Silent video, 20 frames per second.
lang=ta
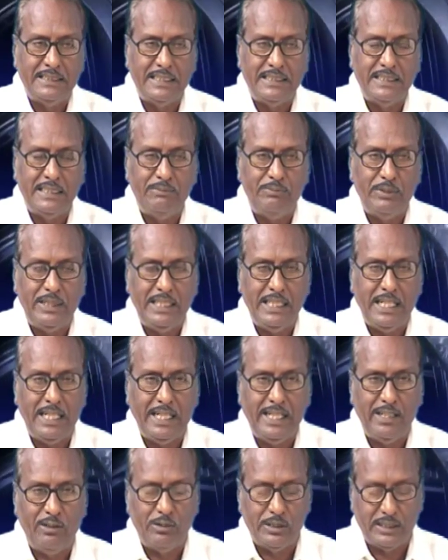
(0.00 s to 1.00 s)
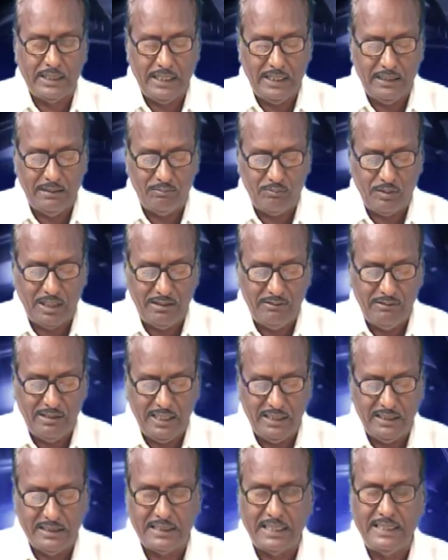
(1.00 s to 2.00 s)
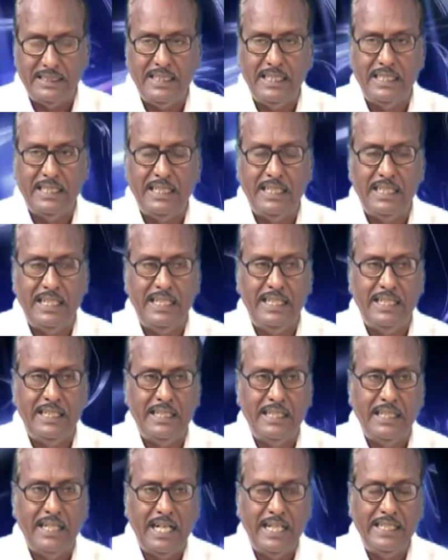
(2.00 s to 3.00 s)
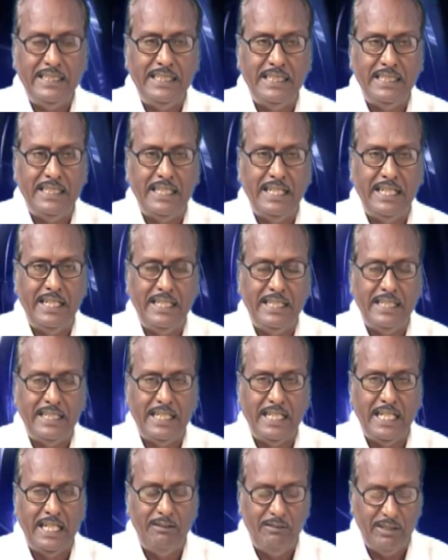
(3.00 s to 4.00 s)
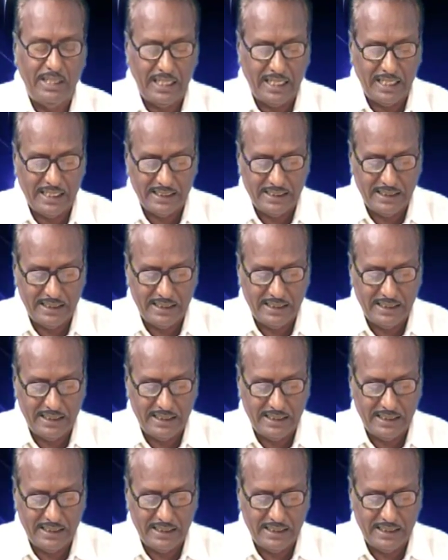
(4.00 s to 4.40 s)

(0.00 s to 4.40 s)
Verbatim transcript: தந்தை பெரியாரை நோக்கி பல்வேறு சந்தேகங்களை ஐயங்களை கேள்விகளாக